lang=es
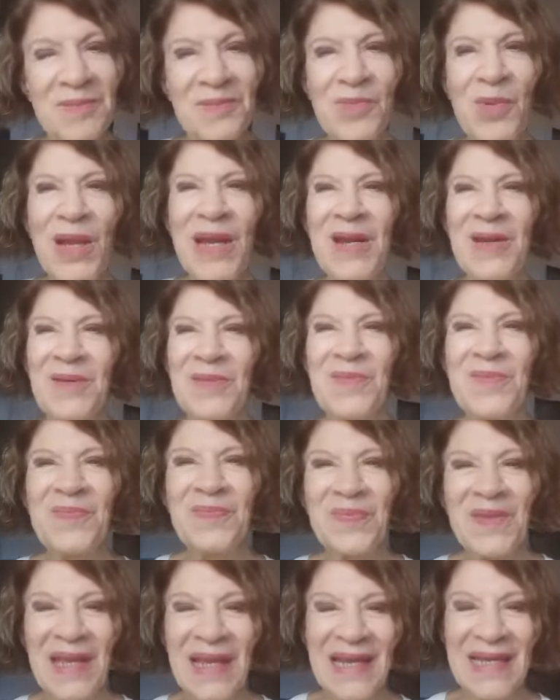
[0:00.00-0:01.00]
Bueno,
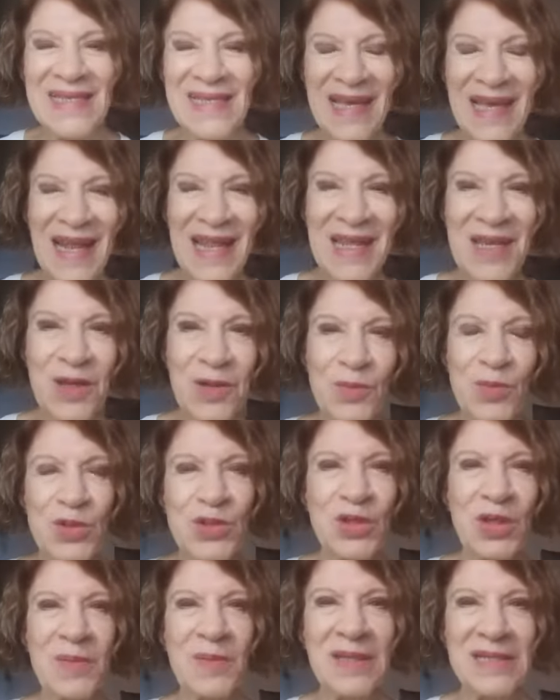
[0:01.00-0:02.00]
les agradezco
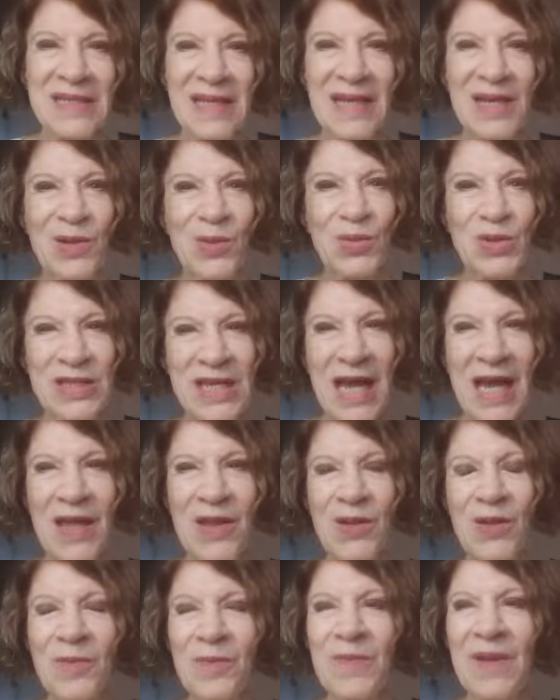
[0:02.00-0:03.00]
mucho que me hayan
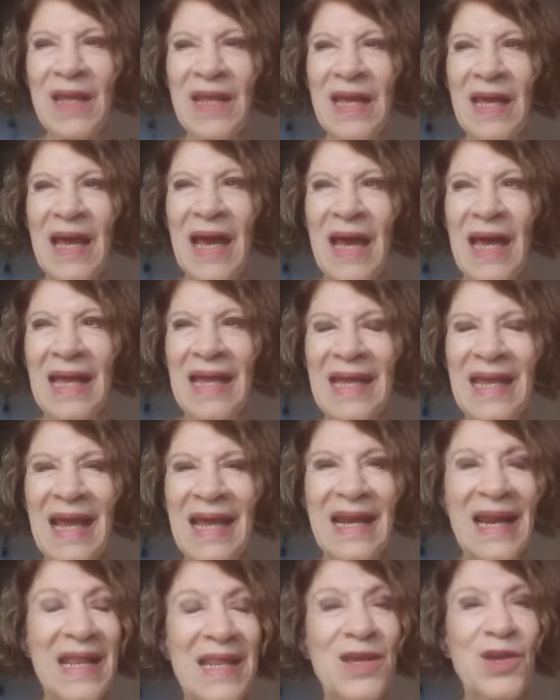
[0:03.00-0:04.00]
escuchado. Eh,
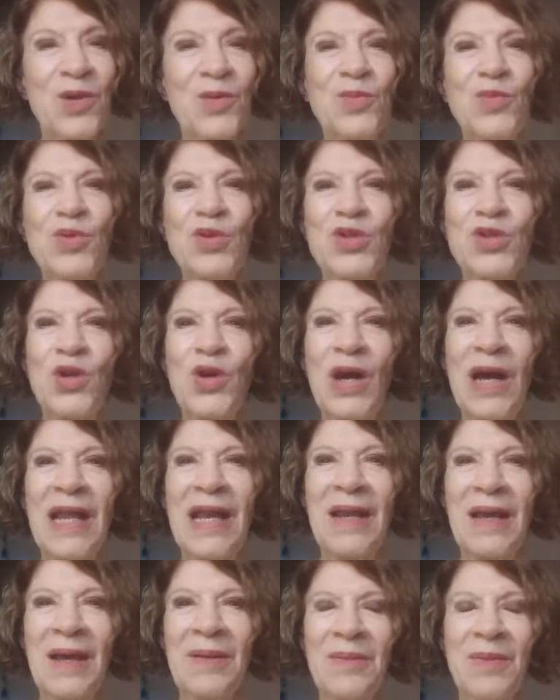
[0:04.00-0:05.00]
agradezco mucho
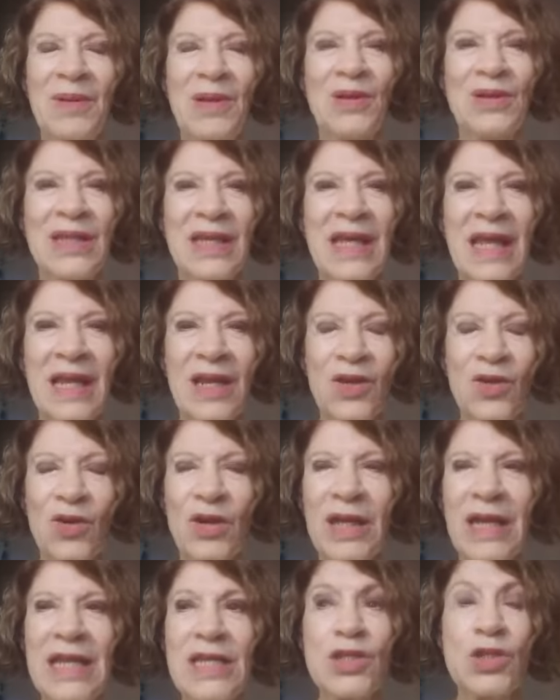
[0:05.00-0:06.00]
a la Biblioteca del
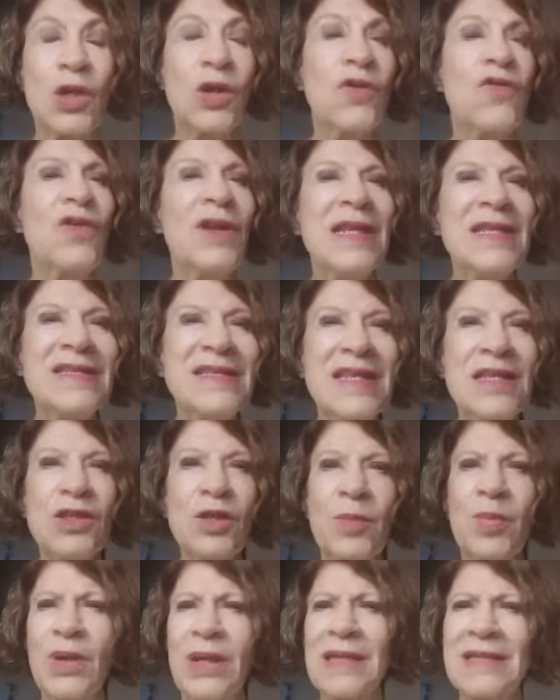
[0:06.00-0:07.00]
Congreso, los
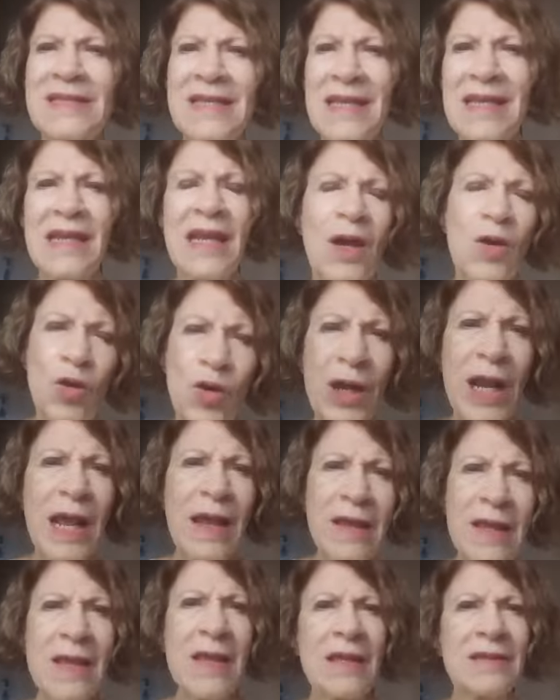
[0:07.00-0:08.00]
felicito porque siguen
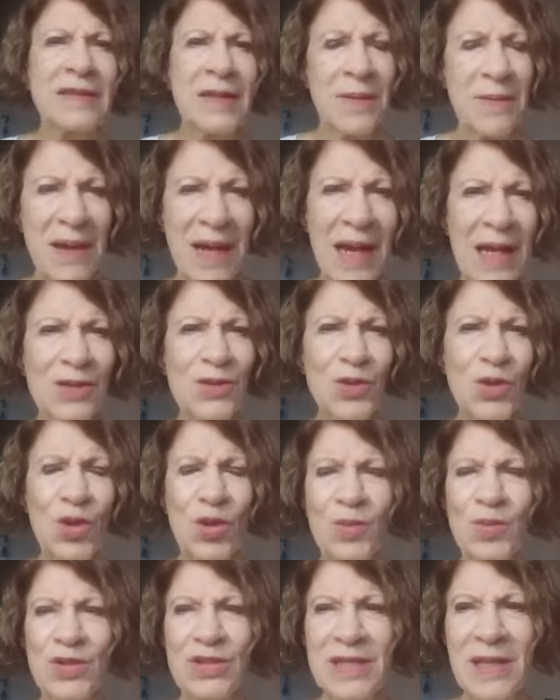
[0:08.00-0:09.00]
ahora trabajando
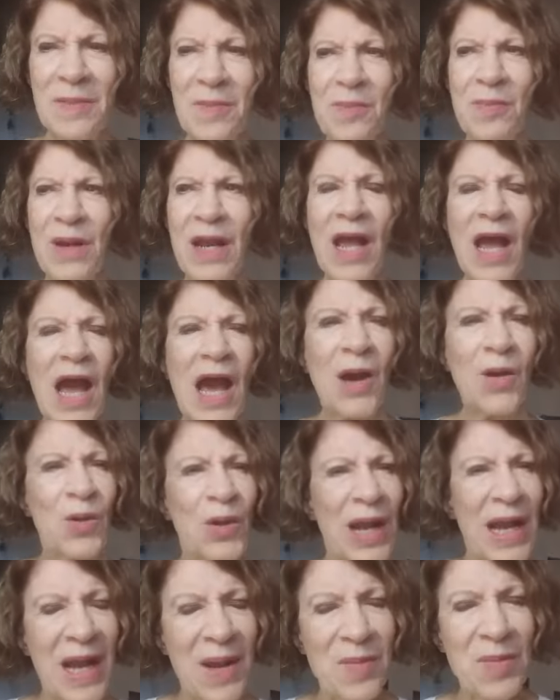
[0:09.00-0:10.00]
como siempre,
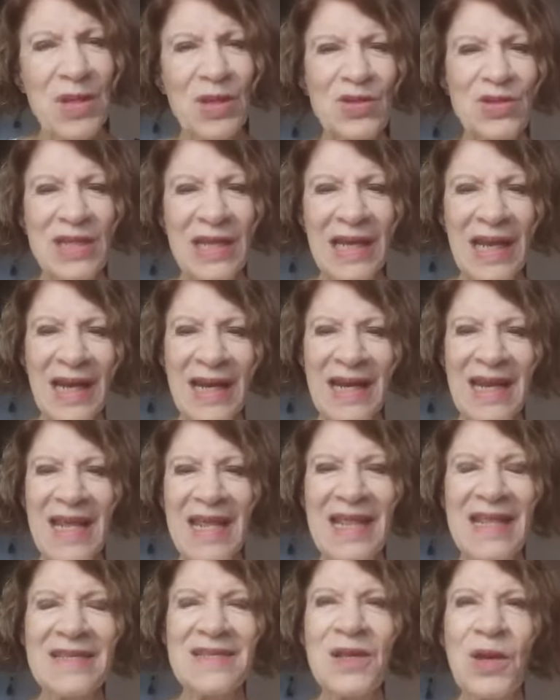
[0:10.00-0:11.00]
ahora en Amigos en las
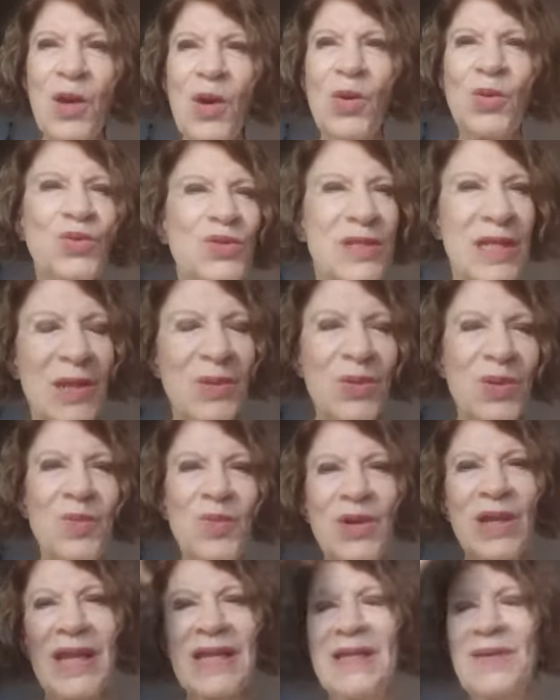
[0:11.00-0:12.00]
Redes. Un saludo
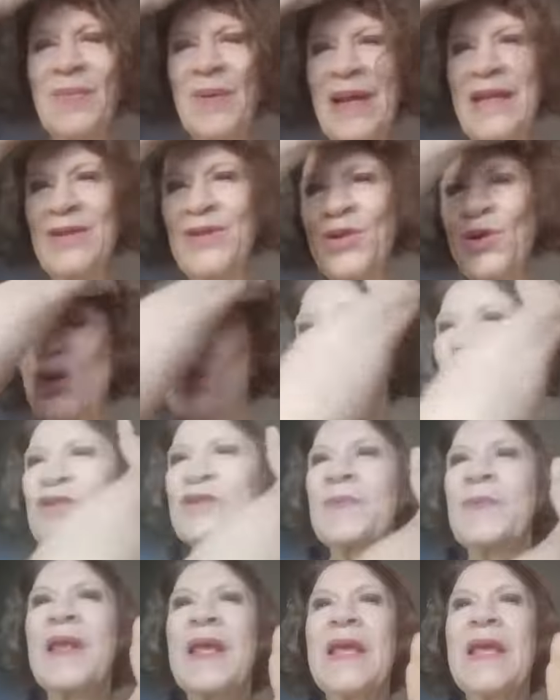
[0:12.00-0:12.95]
muy grande para todos.